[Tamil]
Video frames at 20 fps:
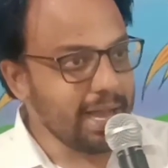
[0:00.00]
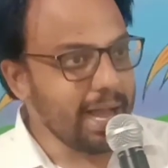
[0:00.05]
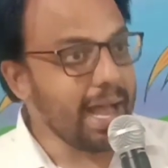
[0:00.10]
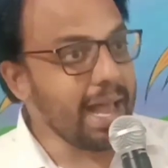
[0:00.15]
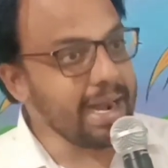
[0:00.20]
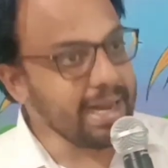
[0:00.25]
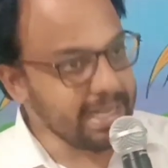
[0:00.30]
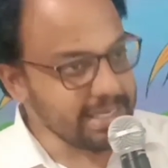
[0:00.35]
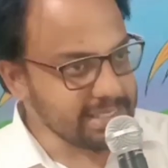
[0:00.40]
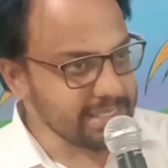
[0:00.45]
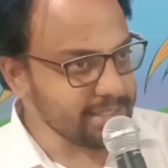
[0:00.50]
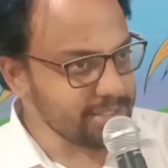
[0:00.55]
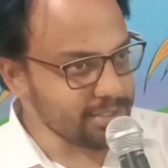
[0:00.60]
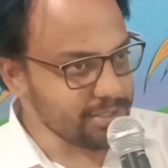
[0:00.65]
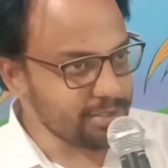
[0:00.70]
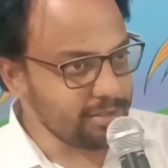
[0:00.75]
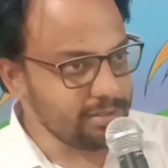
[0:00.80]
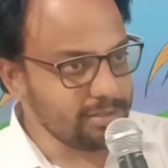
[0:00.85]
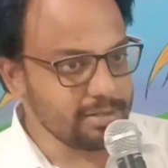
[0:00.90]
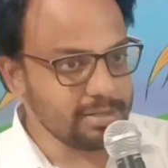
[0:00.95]
அறிக்கை
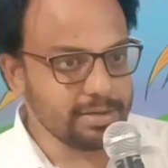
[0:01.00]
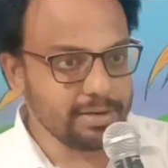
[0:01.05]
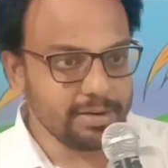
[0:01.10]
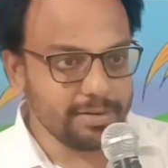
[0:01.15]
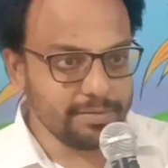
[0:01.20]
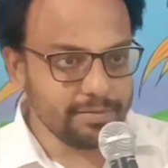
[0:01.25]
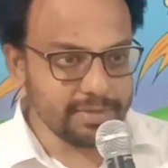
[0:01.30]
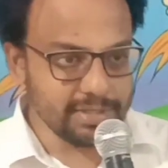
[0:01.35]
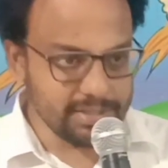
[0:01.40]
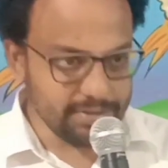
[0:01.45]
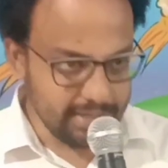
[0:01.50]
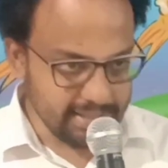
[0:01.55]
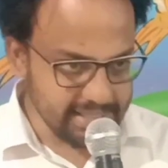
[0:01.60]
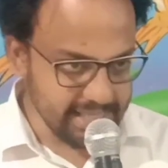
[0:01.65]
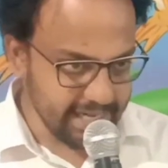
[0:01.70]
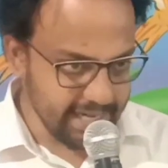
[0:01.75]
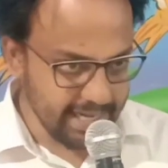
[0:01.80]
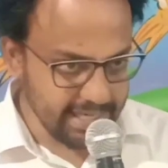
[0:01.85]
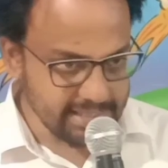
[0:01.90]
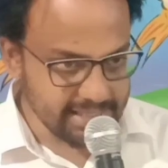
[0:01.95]
செஞ்சோம் விசுவாச
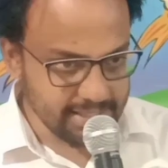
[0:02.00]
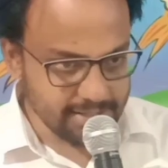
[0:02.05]
அறிக்கை